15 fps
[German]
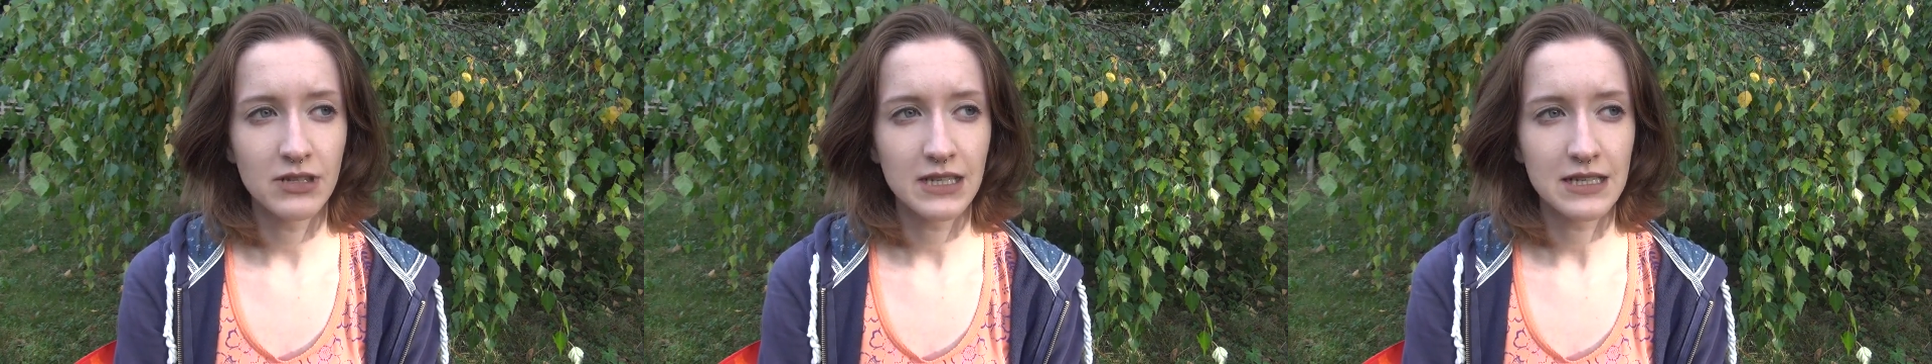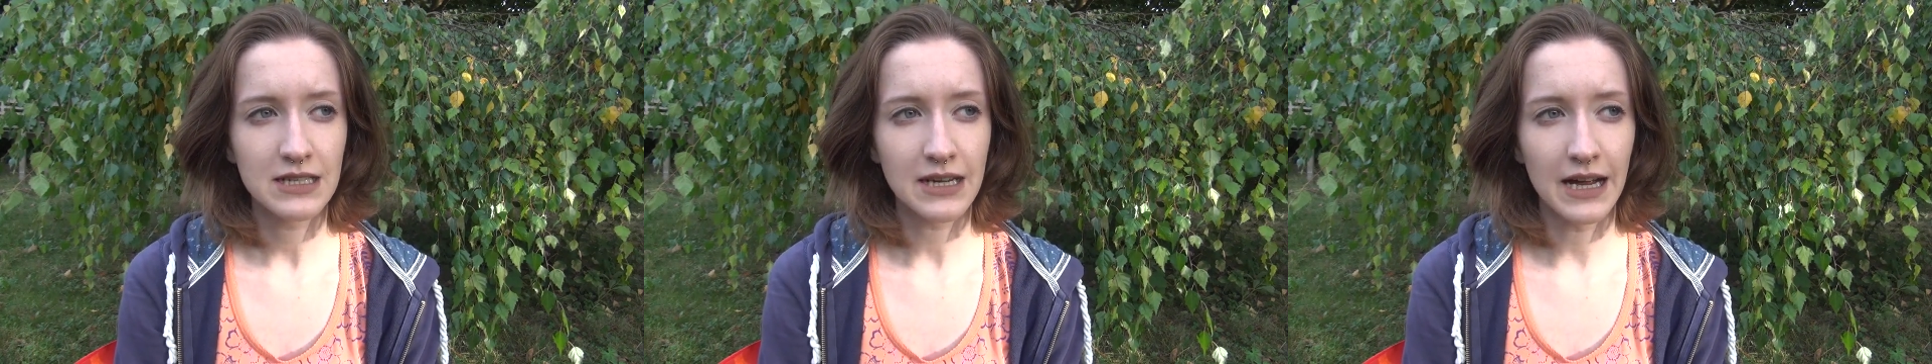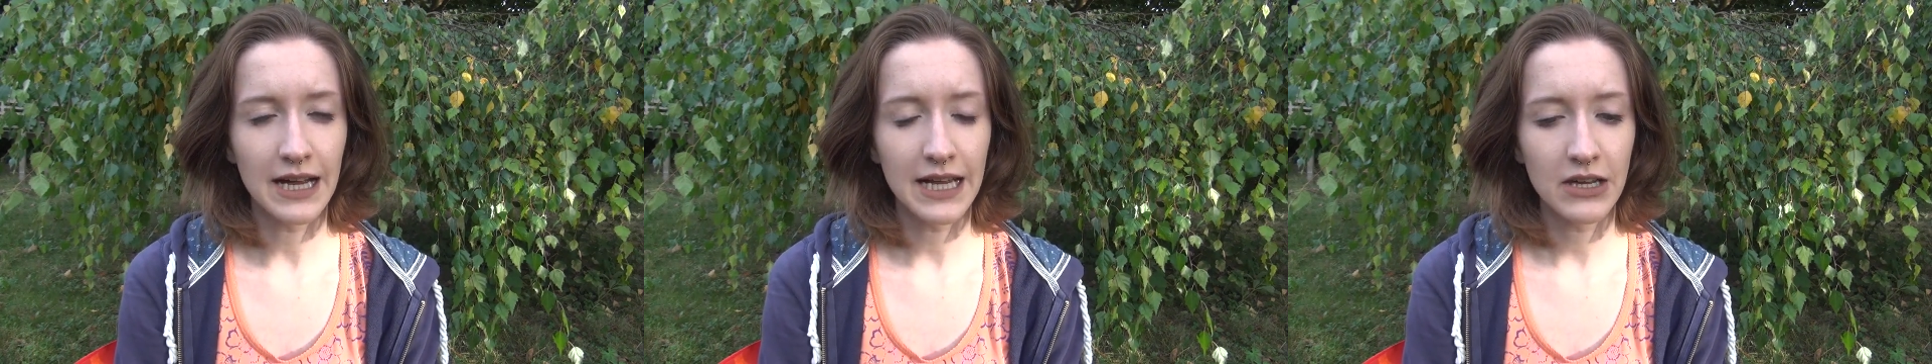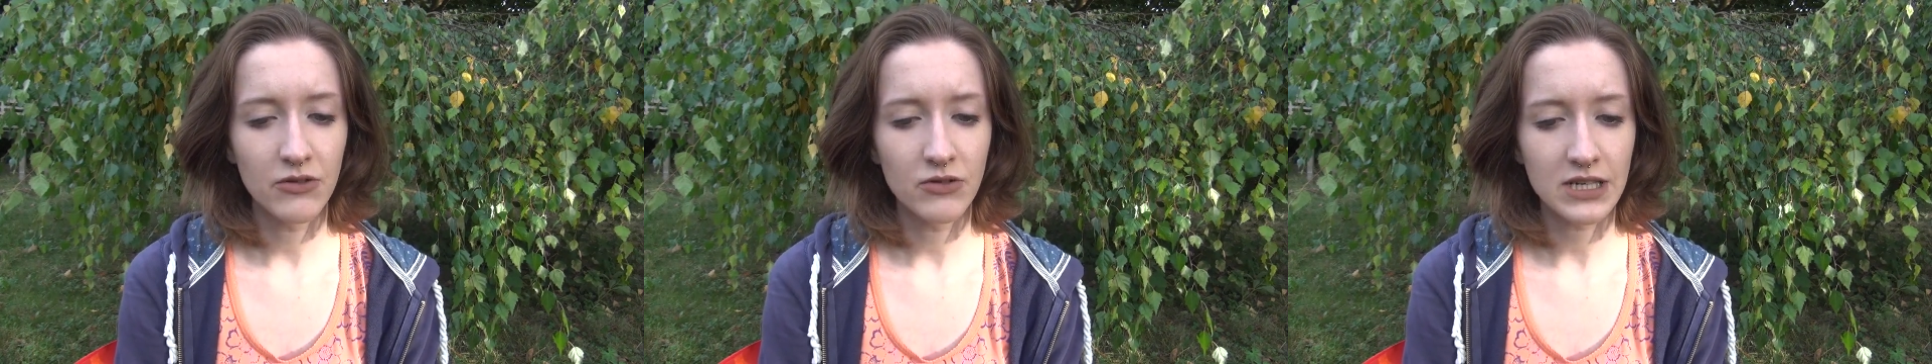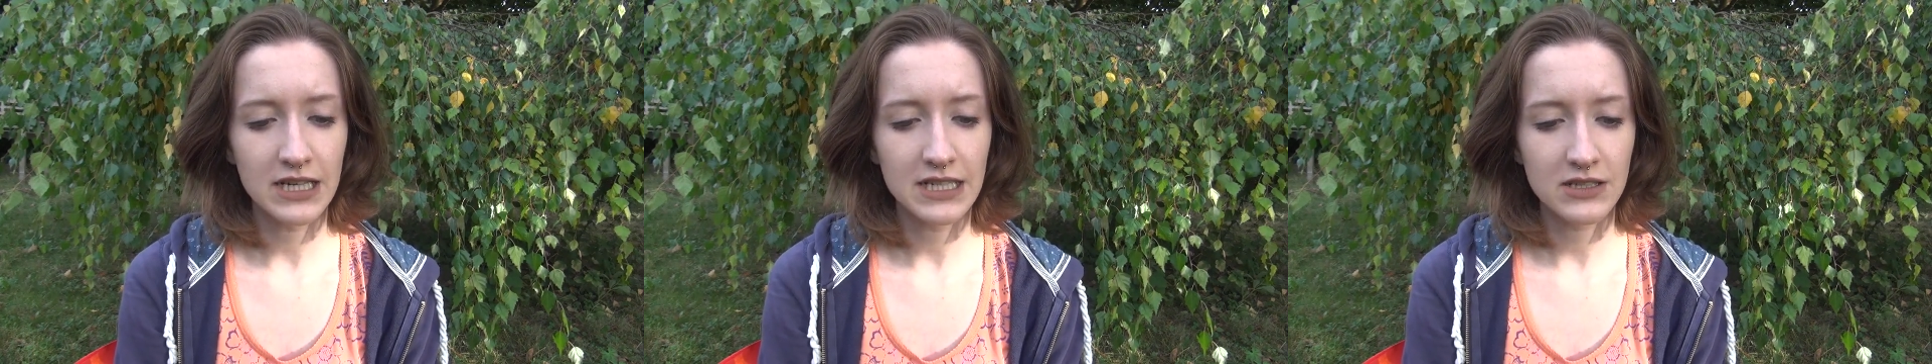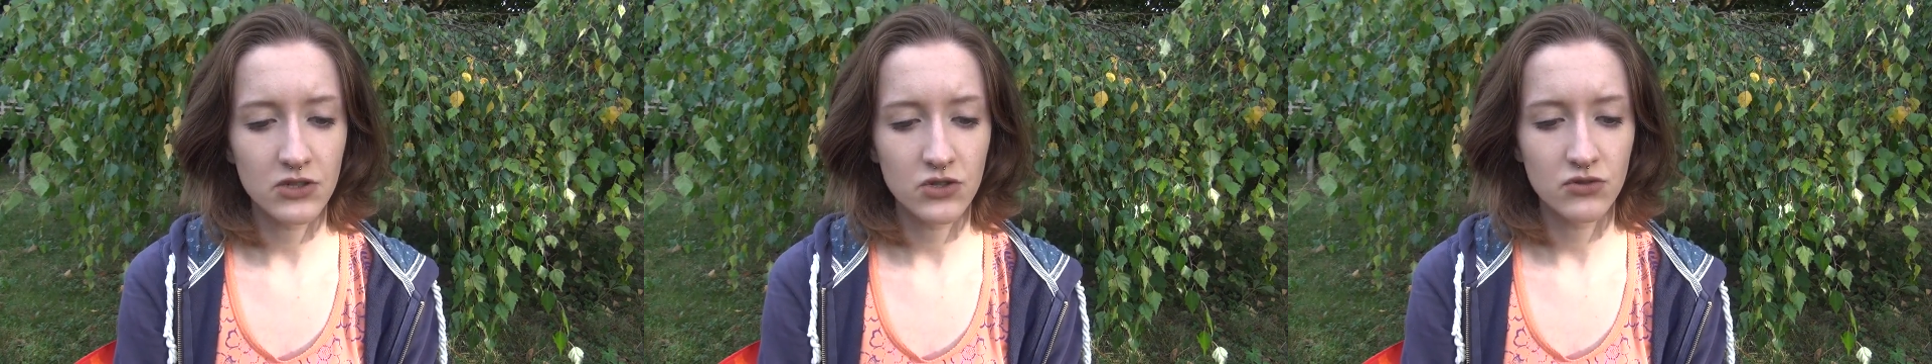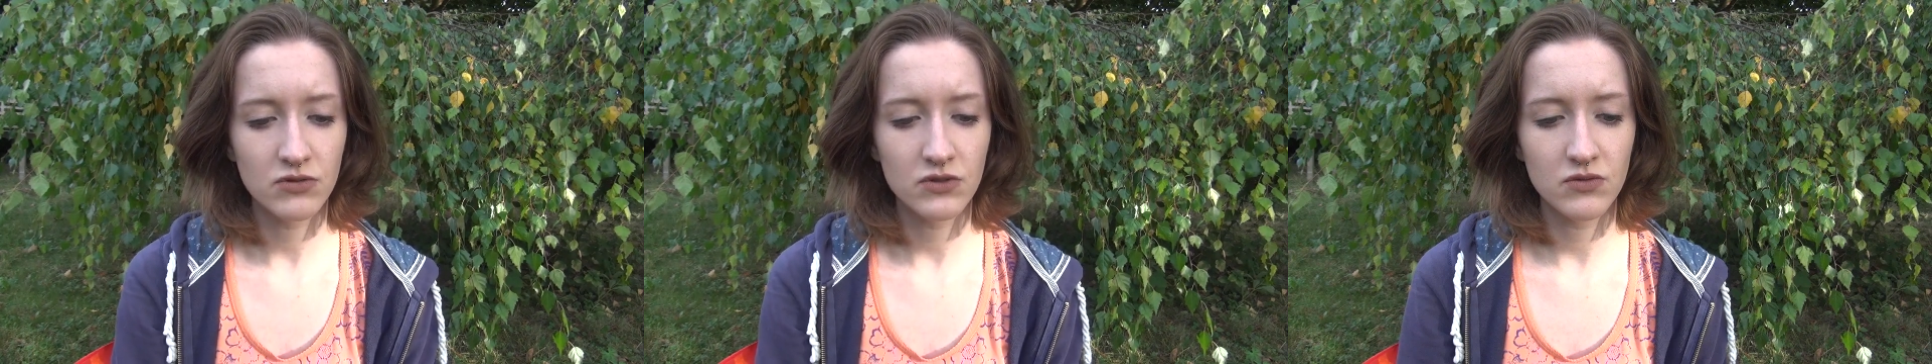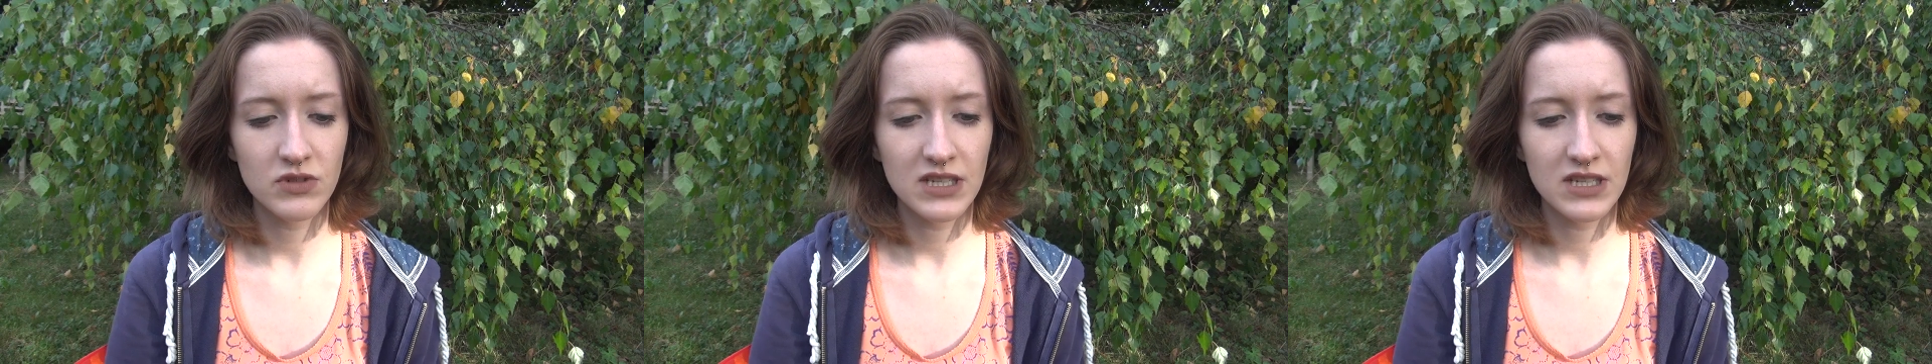G3 und da ist es schon so,